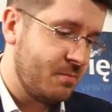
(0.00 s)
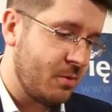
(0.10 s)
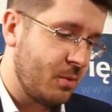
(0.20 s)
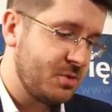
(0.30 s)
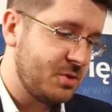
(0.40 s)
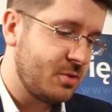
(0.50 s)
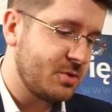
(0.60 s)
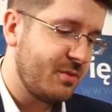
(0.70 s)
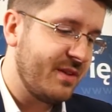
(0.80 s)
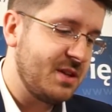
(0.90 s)
połączyć
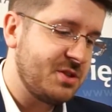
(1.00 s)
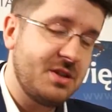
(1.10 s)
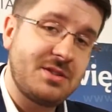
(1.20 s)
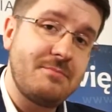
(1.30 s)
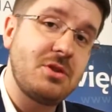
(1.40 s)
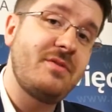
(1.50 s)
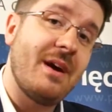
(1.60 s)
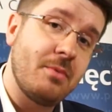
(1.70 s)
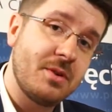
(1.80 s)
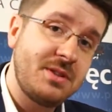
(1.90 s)
rozumowania, że jestem przeciw
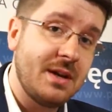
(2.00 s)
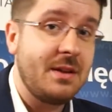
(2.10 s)
aborcji,